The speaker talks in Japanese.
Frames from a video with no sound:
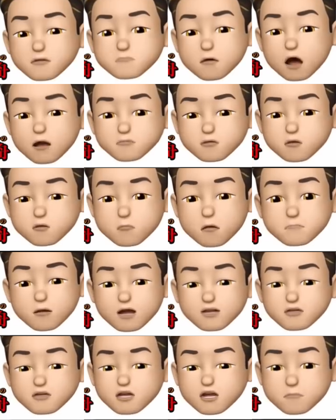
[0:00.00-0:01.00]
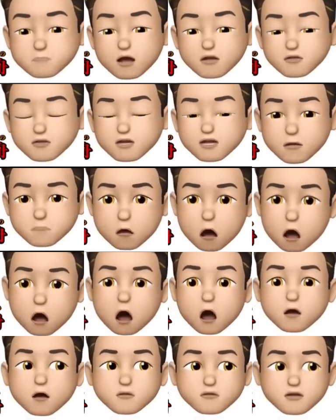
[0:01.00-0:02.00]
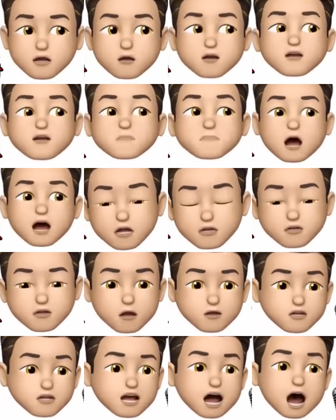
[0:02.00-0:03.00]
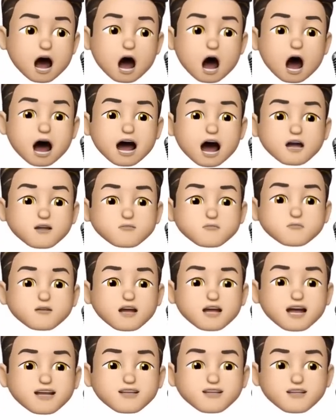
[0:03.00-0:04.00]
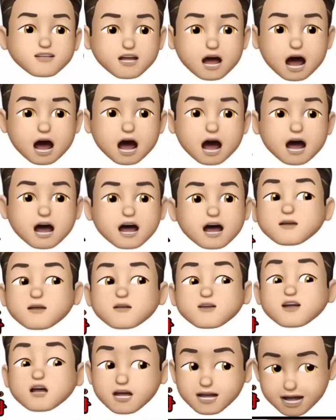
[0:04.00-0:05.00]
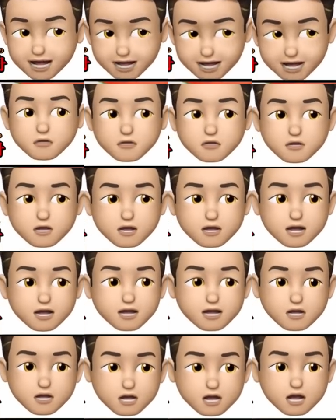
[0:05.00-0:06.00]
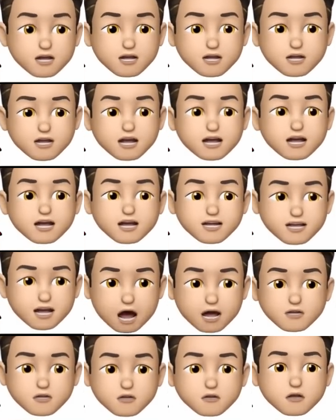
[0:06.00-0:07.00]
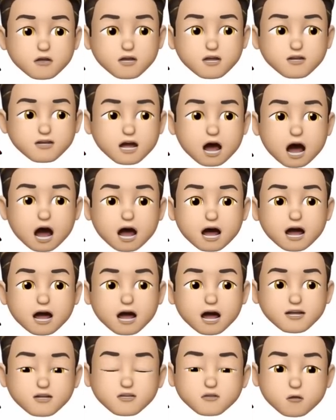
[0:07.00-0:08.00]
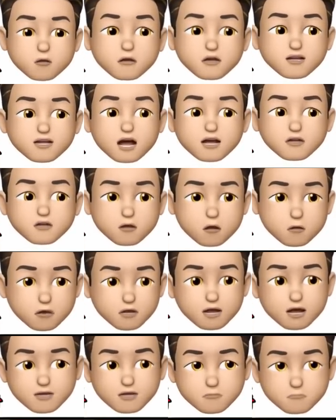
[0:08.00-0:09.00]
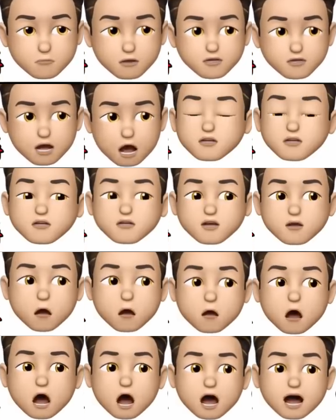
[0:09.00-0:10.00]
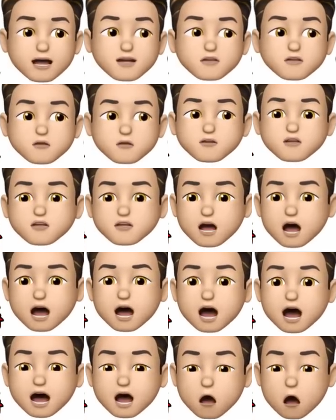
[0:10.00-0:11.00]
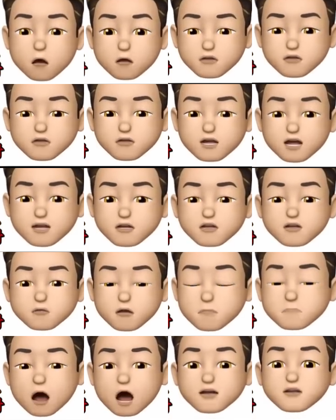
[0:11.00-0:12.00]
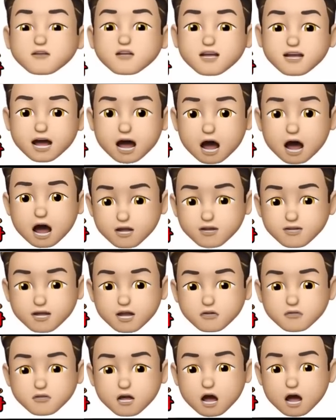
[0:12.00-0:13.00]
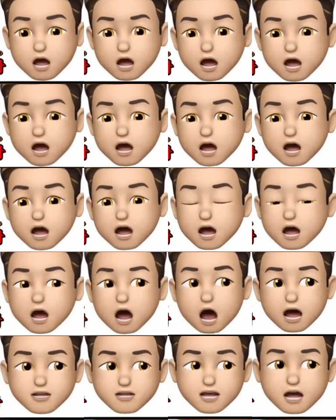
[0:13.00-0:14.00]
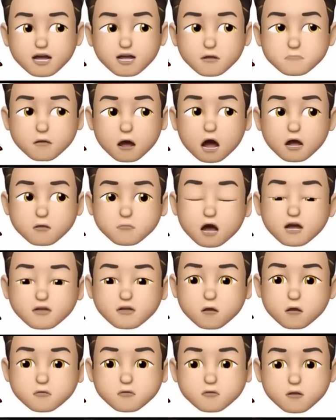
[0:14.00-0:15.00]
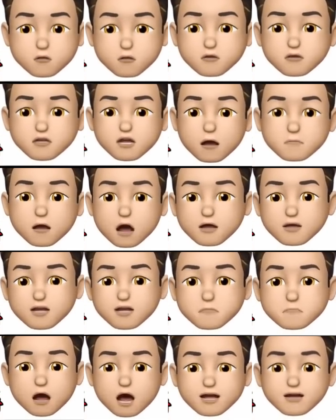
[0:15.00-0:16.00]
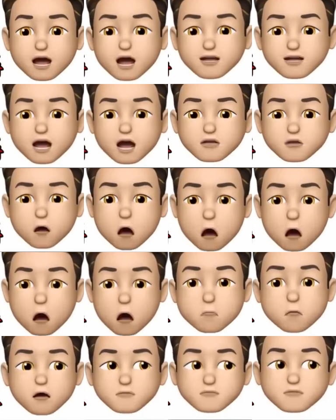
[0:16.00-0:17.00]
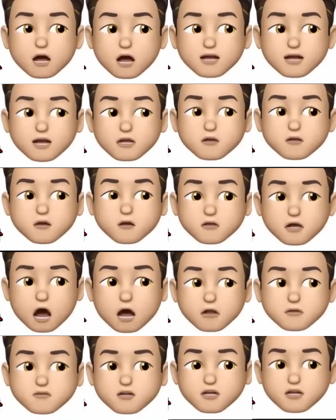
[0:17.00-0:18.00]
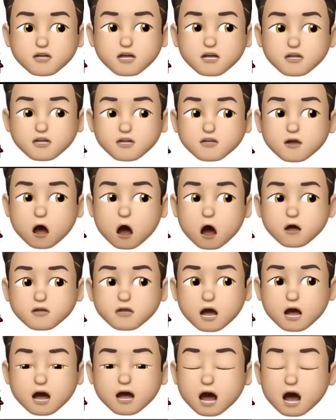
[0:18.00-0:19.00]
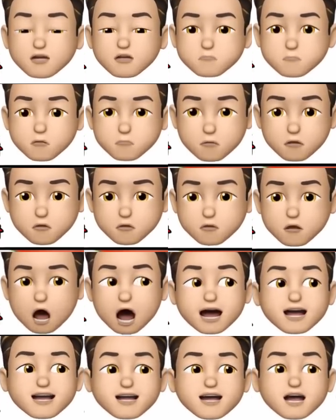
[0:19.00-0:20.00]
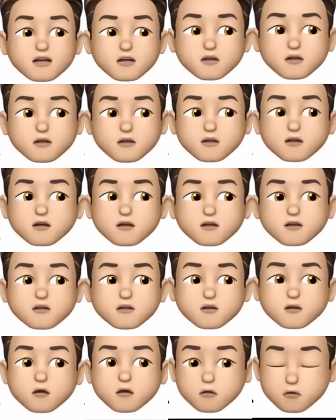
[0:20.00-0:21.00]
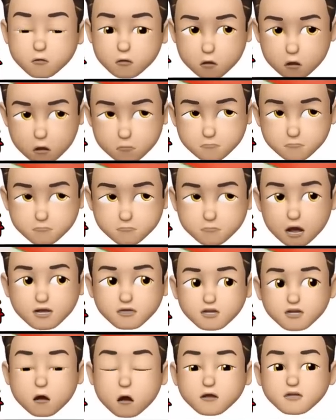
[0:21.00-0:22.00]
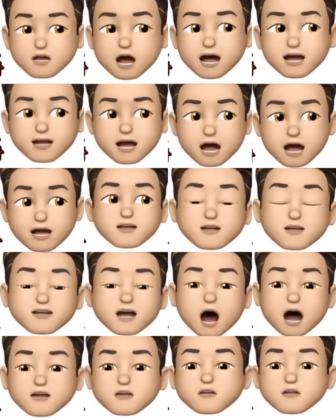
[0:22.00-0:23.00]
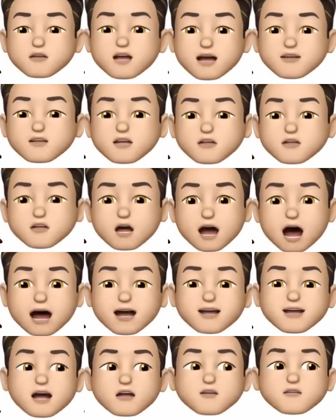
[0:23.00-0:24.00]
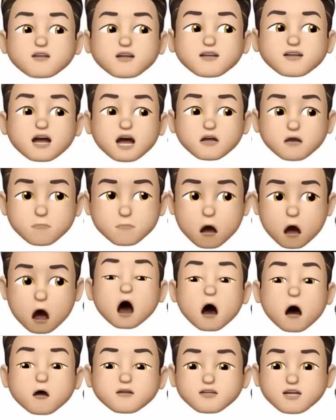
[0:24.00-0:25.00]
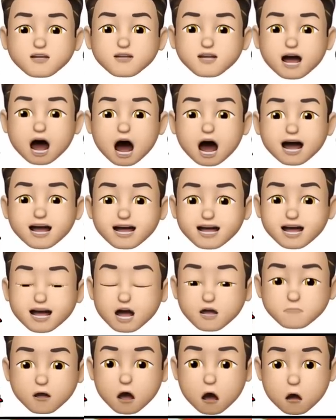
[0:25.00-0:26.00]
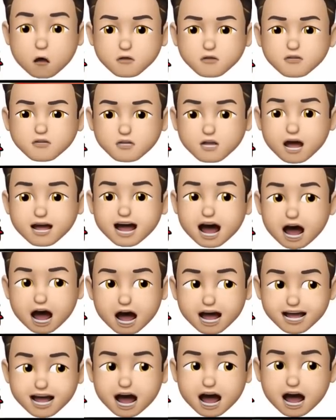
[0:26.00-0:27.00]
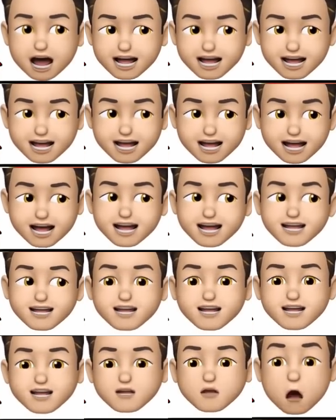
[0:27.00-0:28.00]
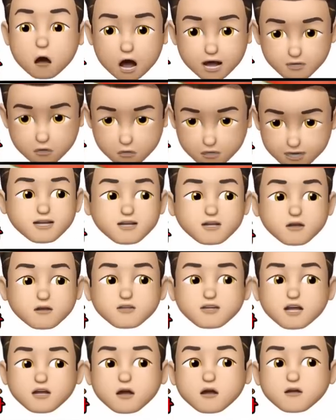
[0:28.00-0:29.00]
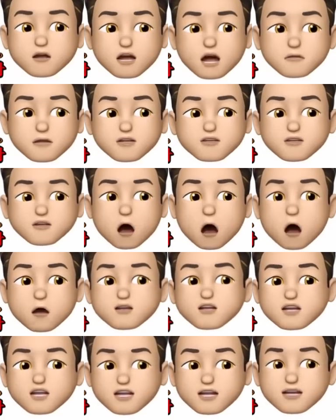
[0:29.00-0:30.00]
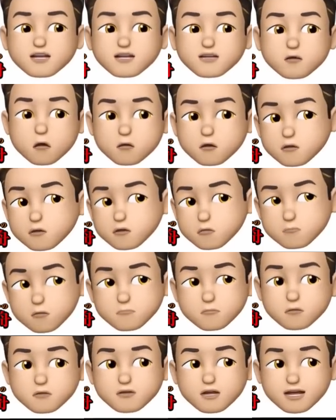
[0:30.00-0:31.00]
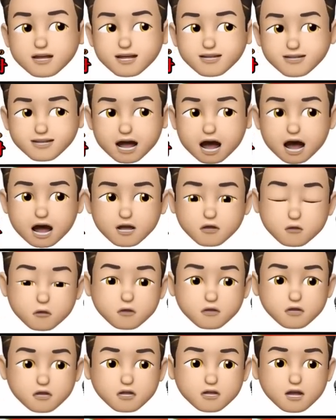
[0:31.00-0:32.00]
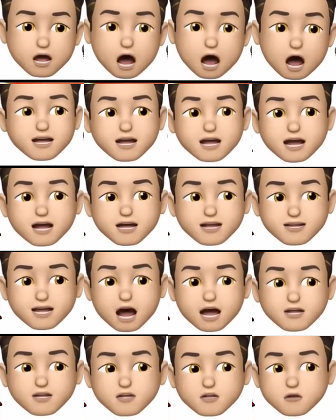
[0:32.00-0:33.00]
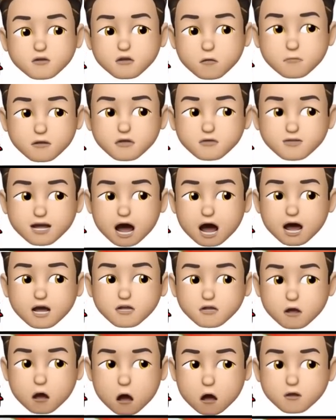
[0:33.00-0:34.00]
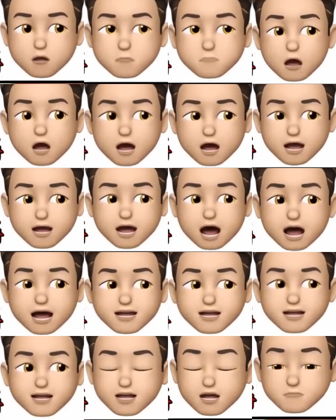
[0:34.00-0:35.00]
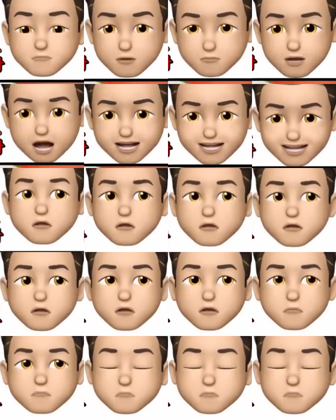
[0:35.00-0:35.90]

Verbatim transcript: まあそのまま直まくりでもという目。そして波乱はですね、打ち差し。にいち、にさんという形で、えー、これは全通り買ってみました。小波乱として、星選手はまくり屋。なので、えー、弾かれた場合は今日ちょっと付け前決まらないなと思っているので、打ち差しの手がズボズボっと入ってくるというところ。まあ一応抑えでさんのさん着付け買ってるんですけれども、星選手が入らなければオッズがかなり高配当です。そして今回は増資という部分でですね、こちら、えー、さんよんの目とさんごの目買ってみました。